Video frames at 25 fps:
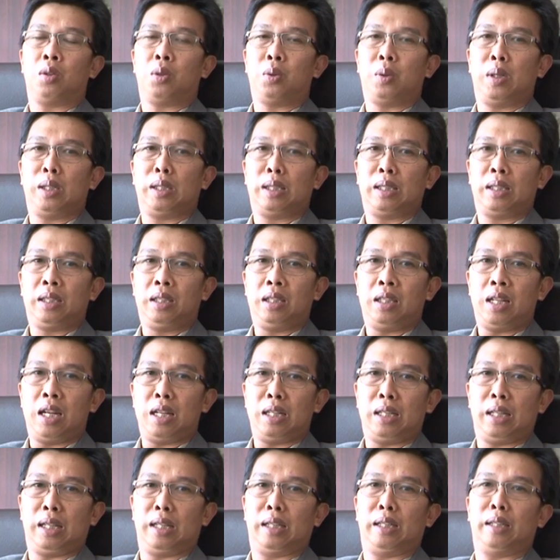ส่วนหนึ่งที่
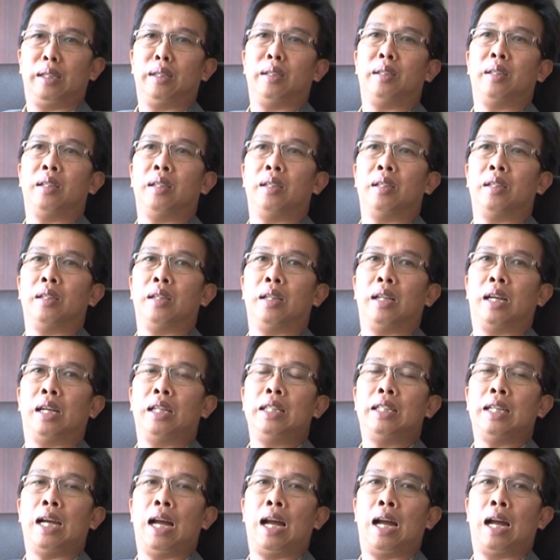ท่านเห็นหลัง
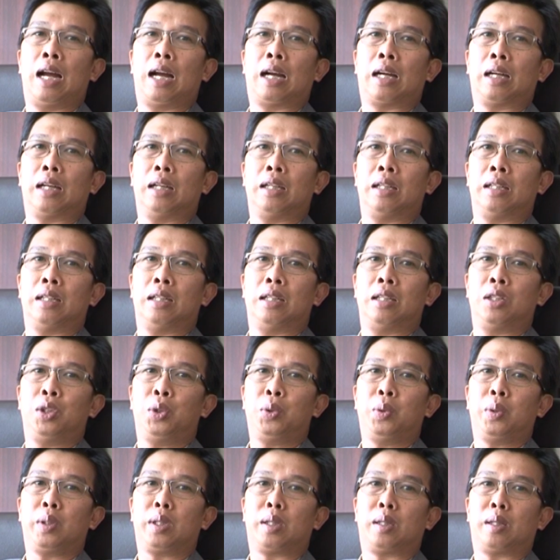จาก
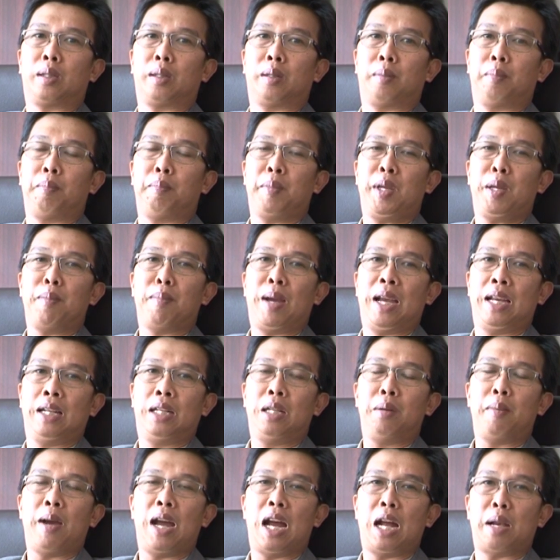ช่วงปีใหม่
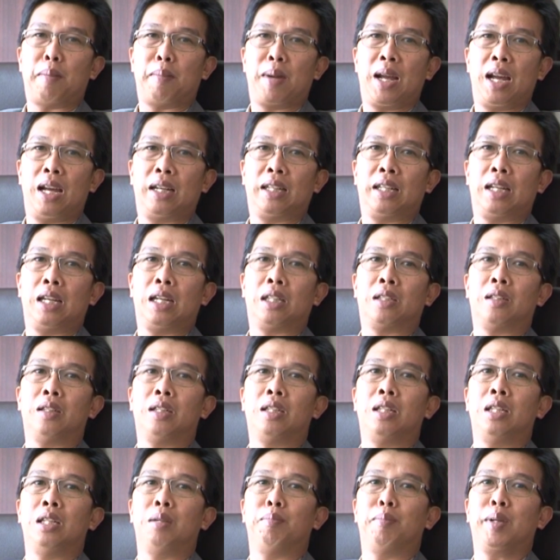ที่ผ่านมานะฮะก็
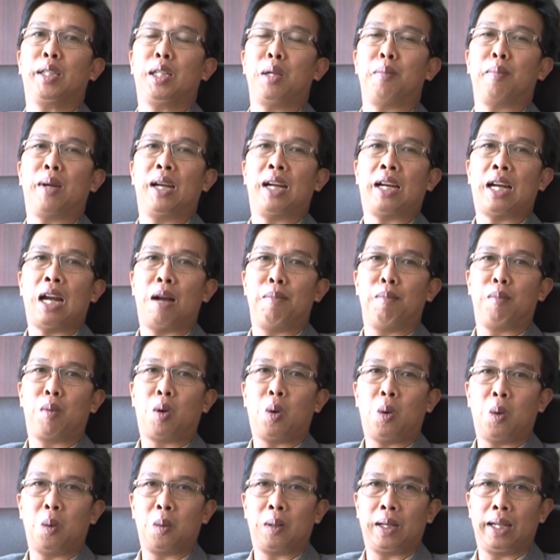คือประติมากรรม
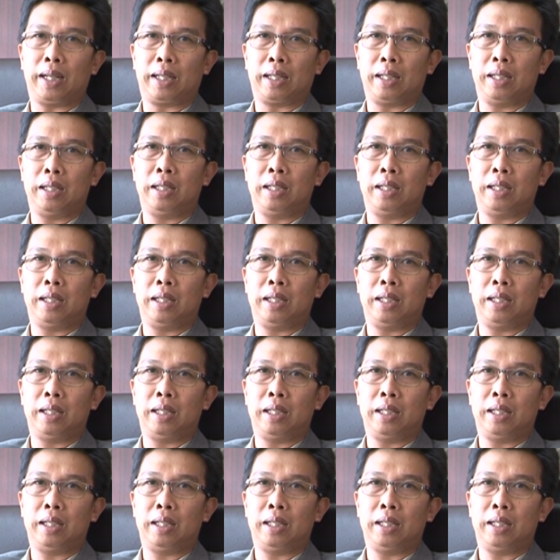โครงเหล็ก